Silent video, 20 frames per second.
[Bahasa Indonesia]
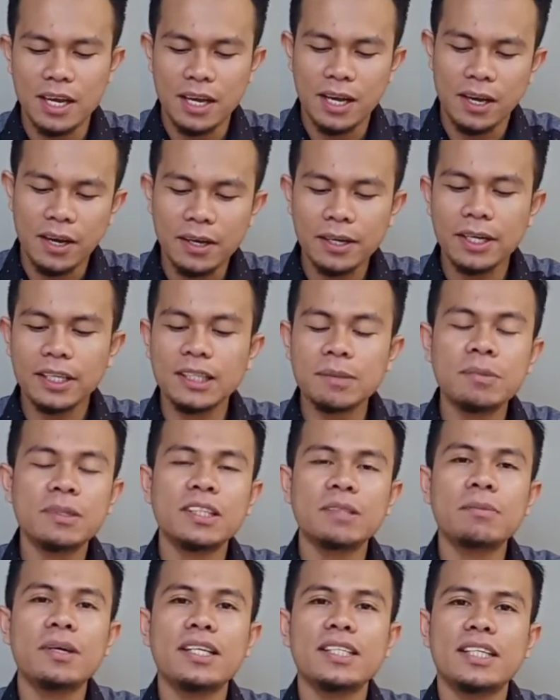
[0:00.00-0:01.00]
Oke okay,
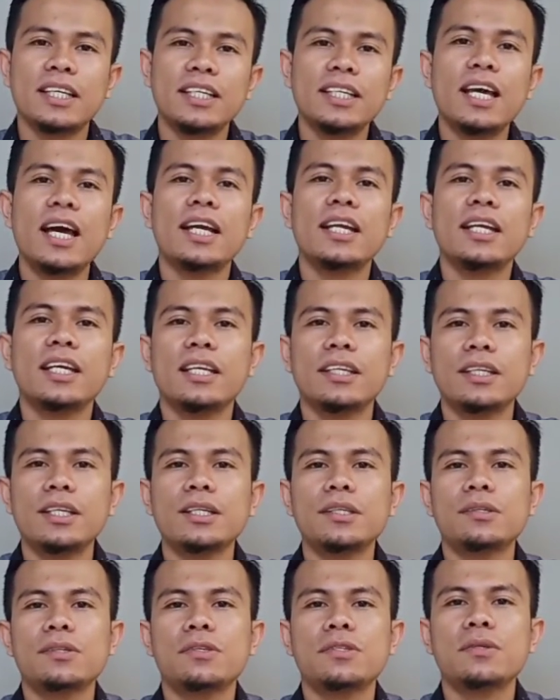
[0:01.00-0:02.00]
teman-teman, jadi hari
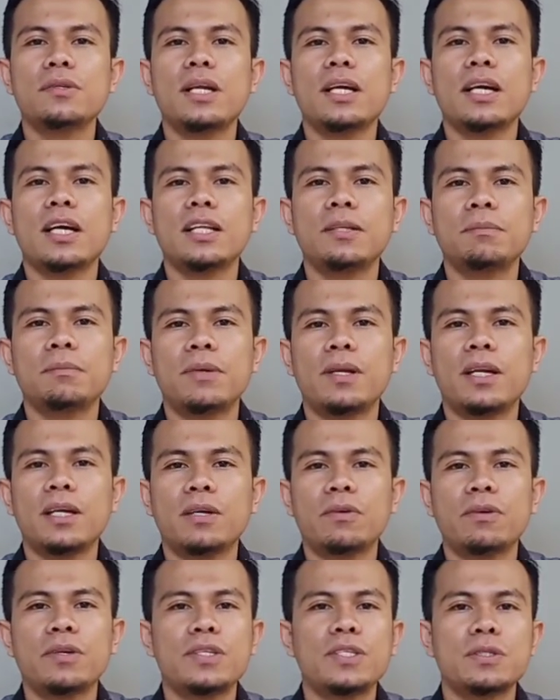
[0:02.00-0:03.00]
ini Coach Joel akan
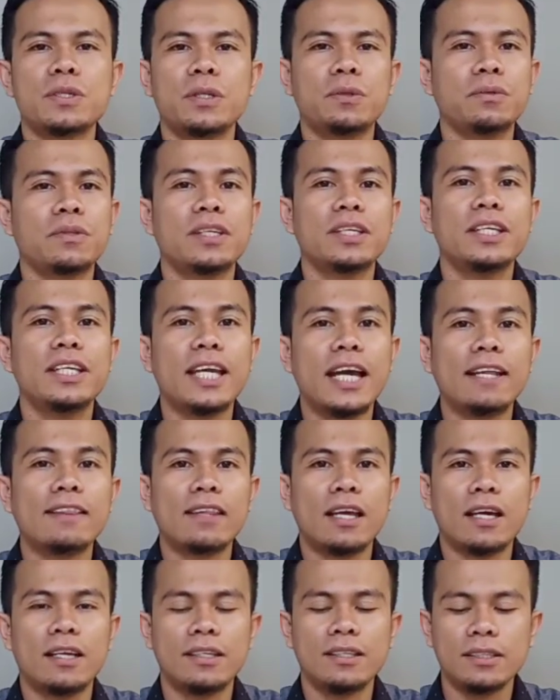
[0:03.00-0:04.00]
melakukan suatu
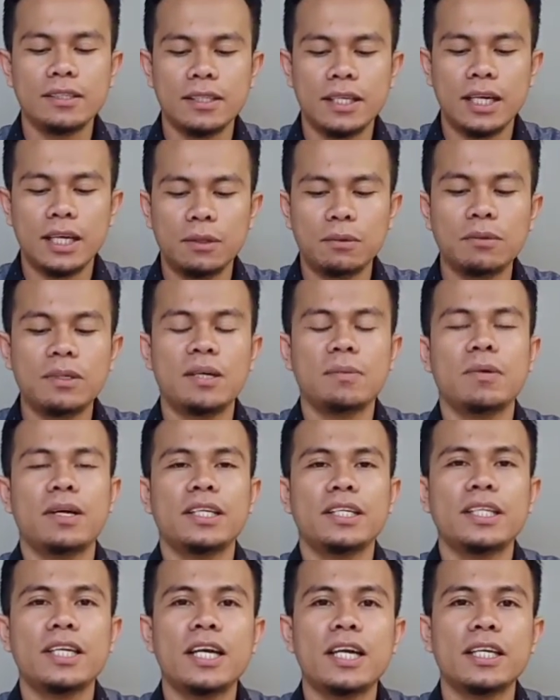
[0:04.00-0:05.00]
kegiatan yaitu
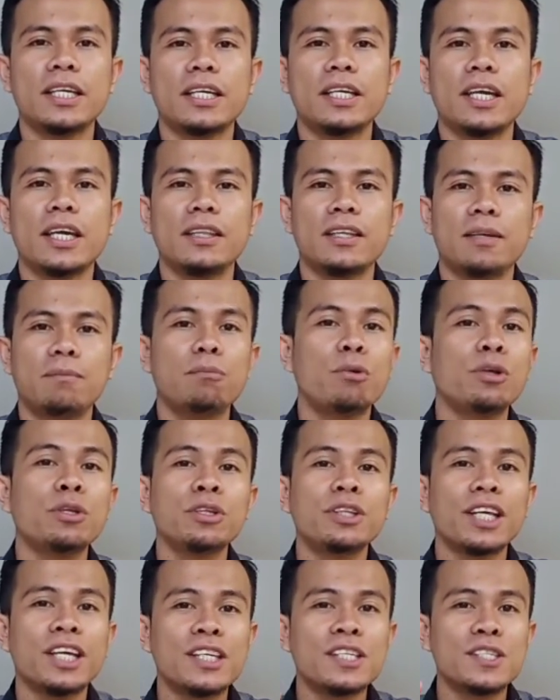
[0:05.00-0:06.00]
namanya kegiatan
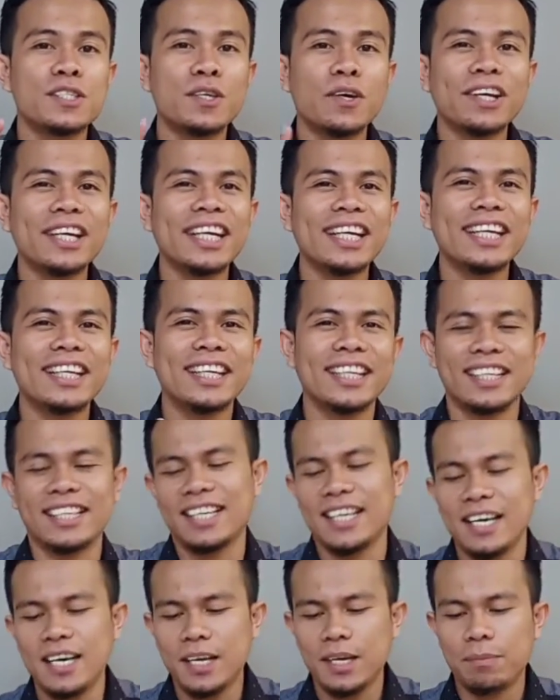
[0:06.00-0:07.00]
Montessori.
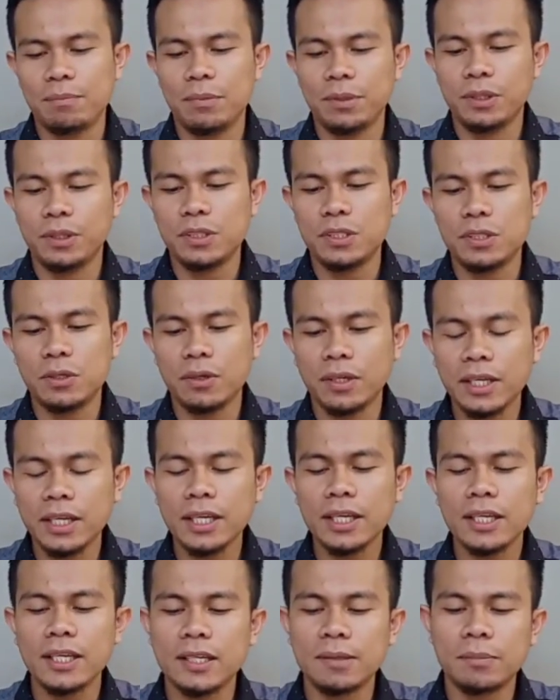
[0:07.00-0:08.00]

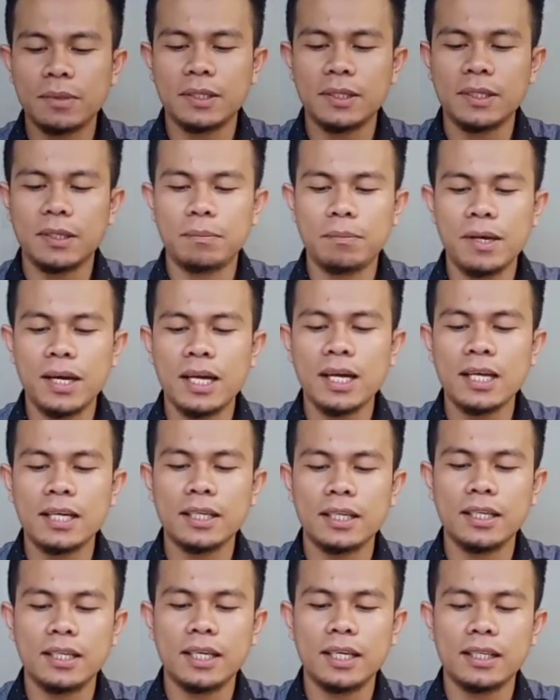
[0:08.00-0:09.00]
Montessori yang bertema
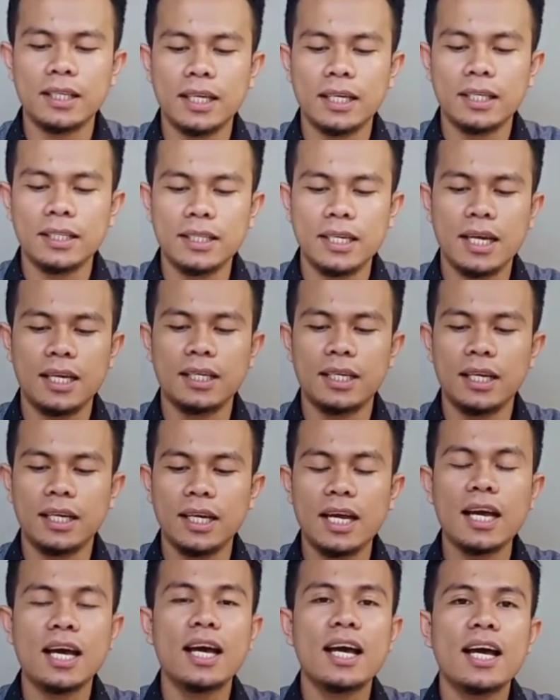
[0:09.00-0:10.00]
kegiatannya
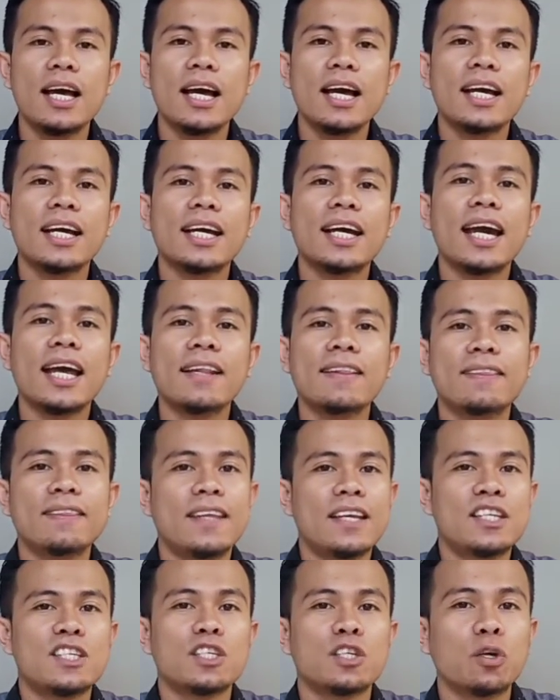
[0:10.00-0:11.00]
adalah cut
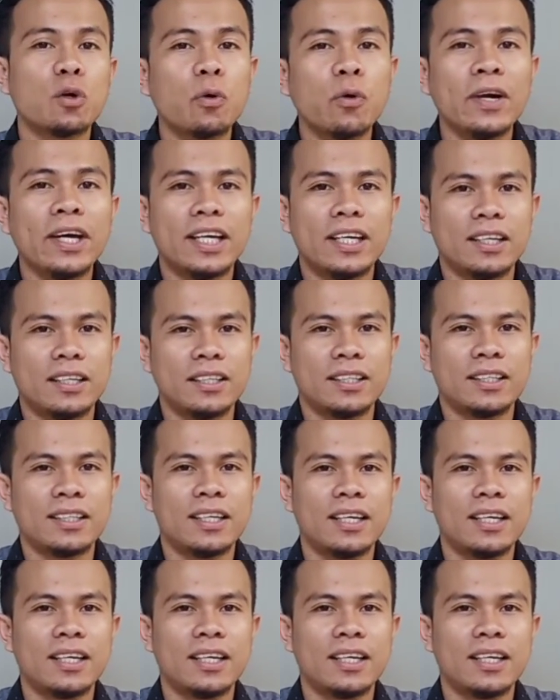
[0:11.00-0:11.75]
the square.